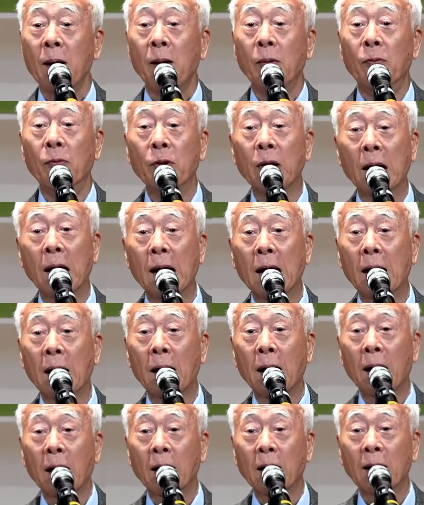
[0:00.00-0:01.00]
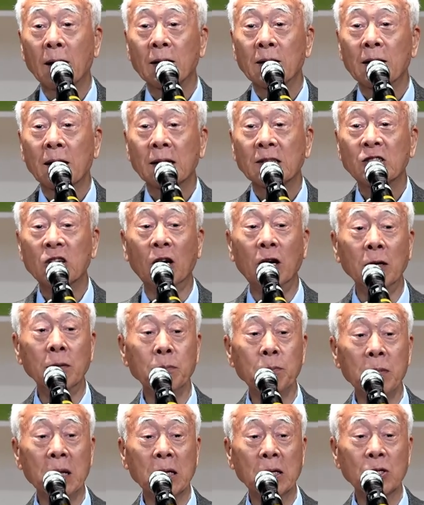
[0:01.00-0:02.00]
우리가
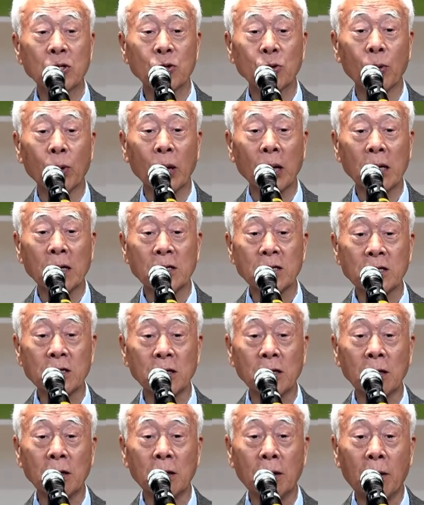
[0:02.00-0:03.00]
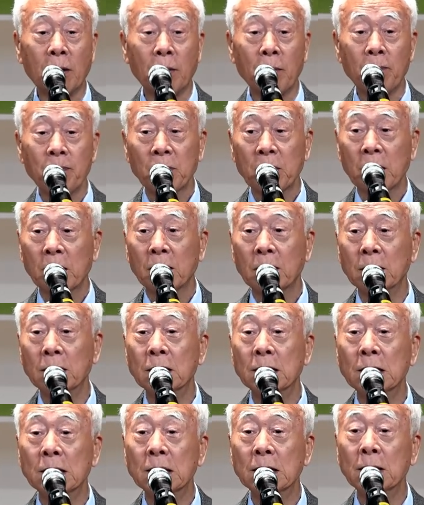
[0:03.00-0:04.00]
정미소에서
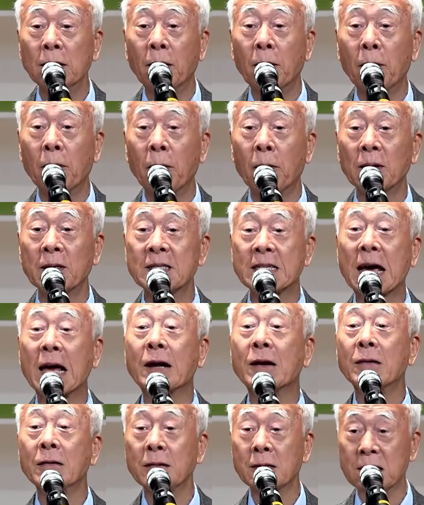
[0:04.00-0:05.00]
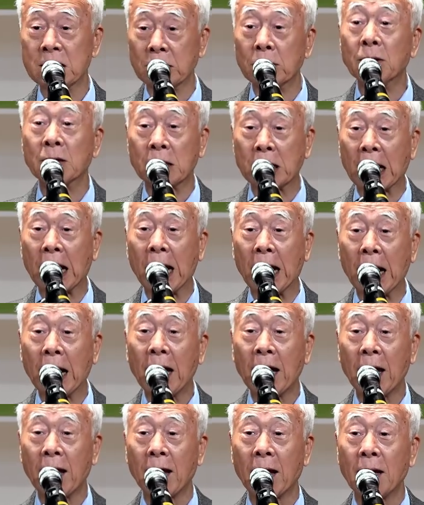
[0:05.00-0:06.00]
그 쌀을 찌울
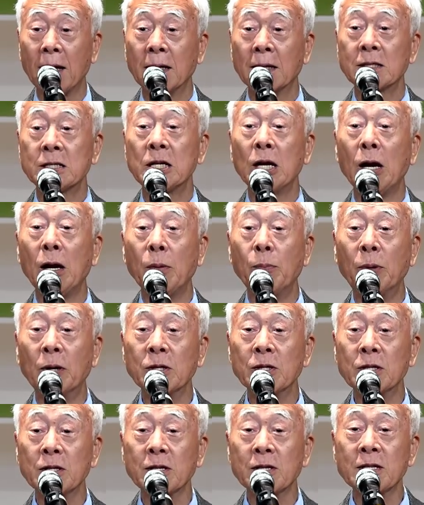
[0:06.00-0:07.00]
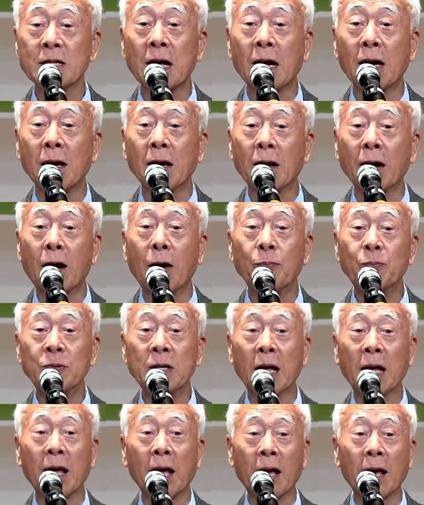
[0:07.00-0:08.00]
때 제일 먼저 쌀
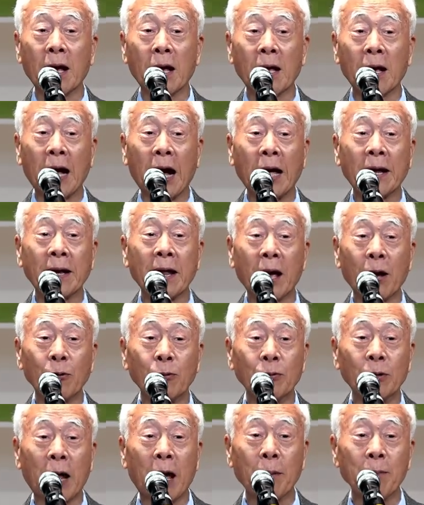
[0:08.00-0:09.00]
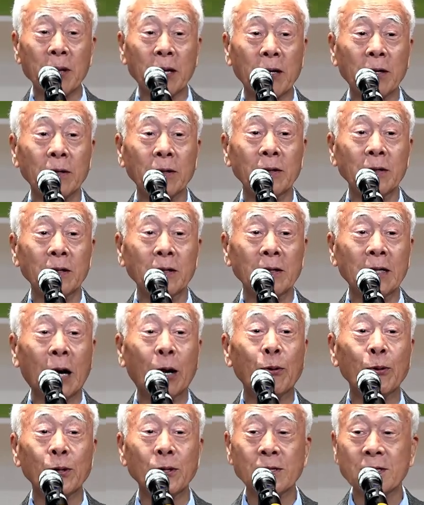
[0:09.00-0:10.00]
껍데기 까내고 나면은
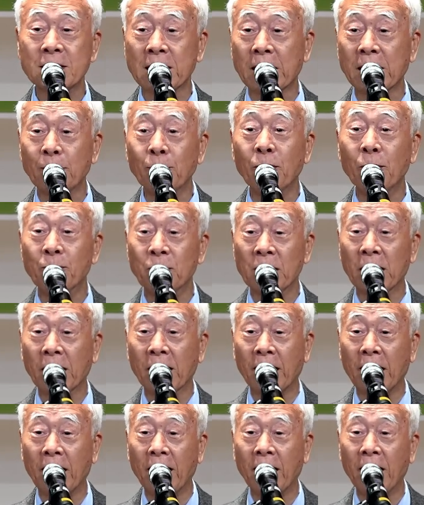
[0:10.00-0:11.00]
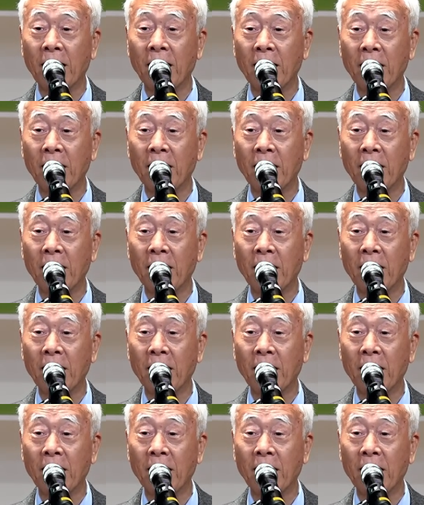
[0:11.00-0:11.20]
나오는 쌀이 뭡니까?